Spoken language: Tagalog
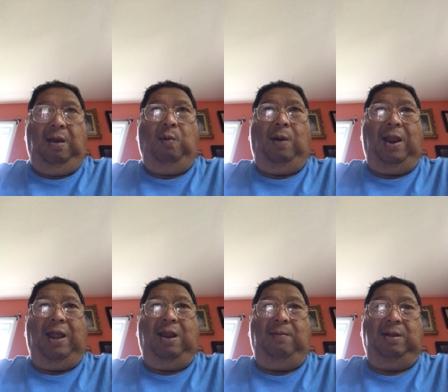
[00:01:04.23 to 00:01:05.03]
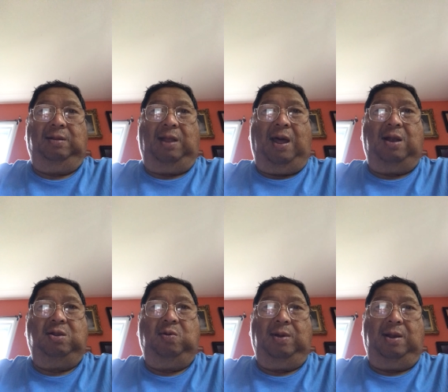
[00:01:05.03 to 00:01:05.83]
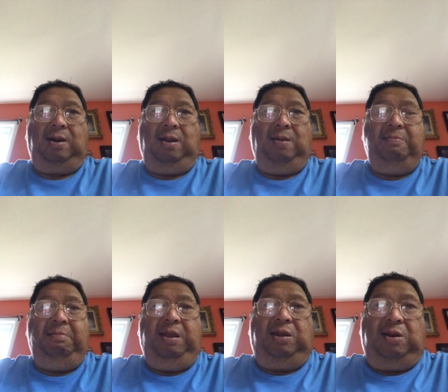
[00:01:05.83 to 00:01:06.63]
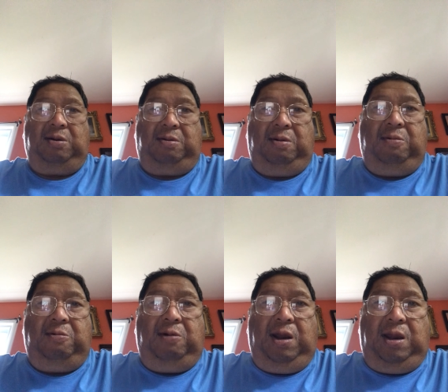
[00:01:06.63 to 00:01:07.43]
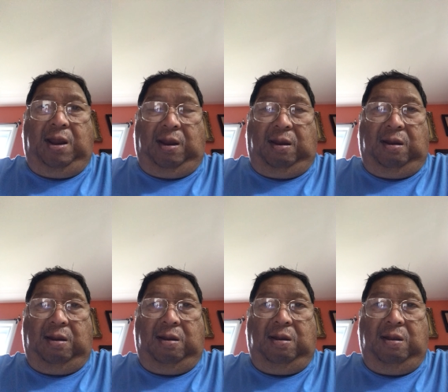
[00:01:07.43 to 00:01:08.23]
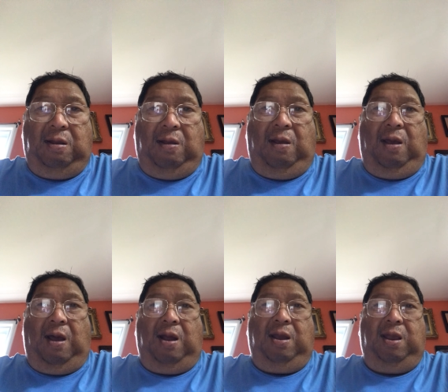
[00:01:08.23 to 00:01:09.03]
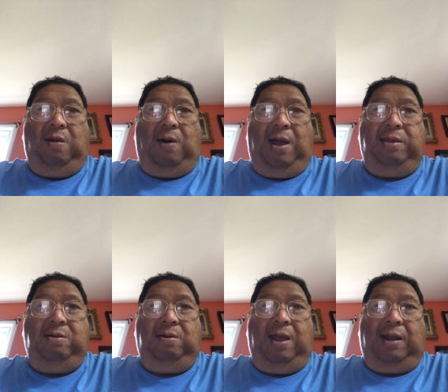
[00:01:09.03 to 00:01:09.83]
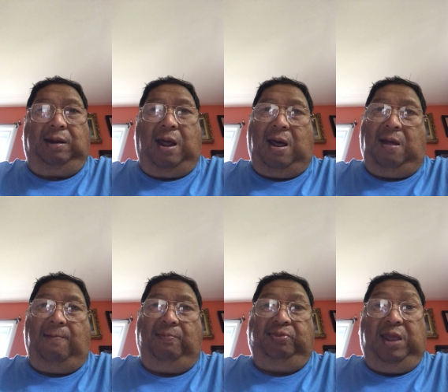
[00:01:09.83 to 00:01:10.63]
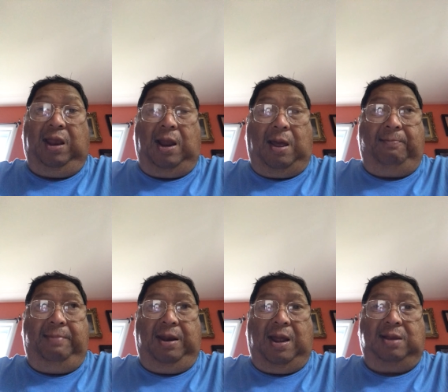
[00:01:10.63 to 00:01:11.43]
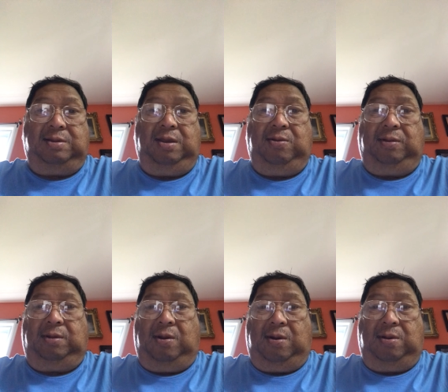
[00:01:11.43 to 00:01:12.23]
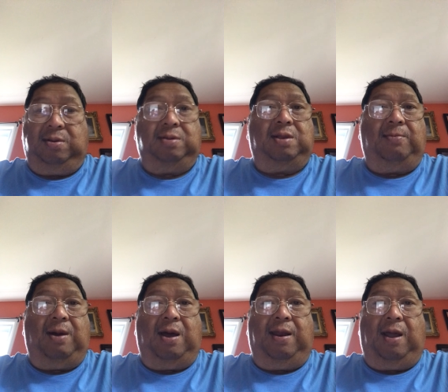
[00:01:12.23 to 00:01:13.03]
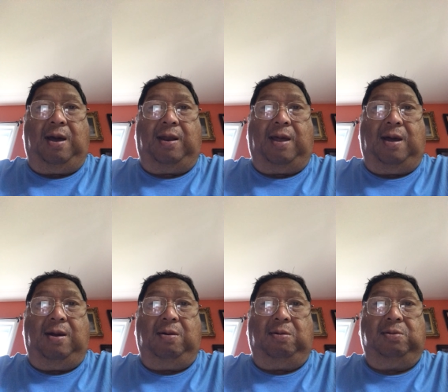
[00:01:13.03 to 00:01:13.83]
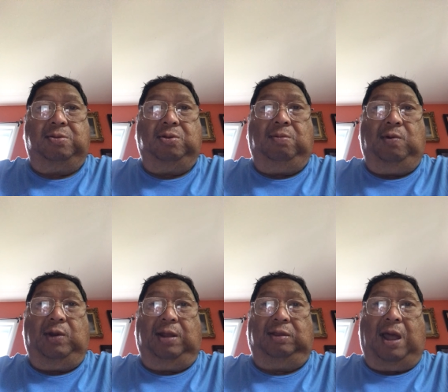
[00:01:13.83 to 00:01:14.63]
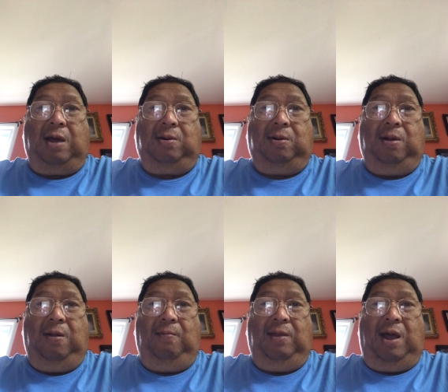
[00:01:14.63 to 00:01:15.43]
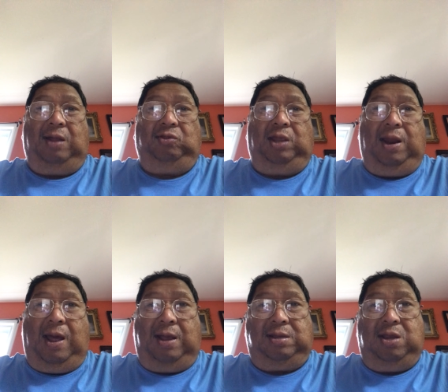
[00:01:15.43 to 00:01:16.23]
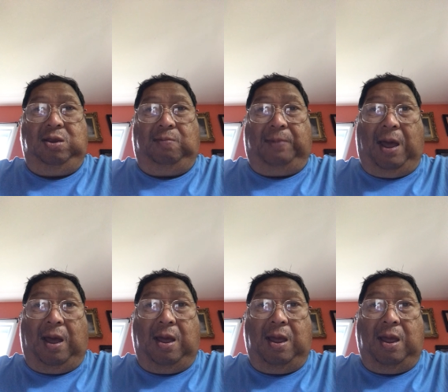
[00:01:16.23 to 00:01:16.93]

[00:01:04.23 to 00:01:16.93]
wala namang actual meter reading. Ang ginawa nyo yata, tila binasin nyo ito sa mga nakaraang konsumo ng tao at tinaasan nyo pa.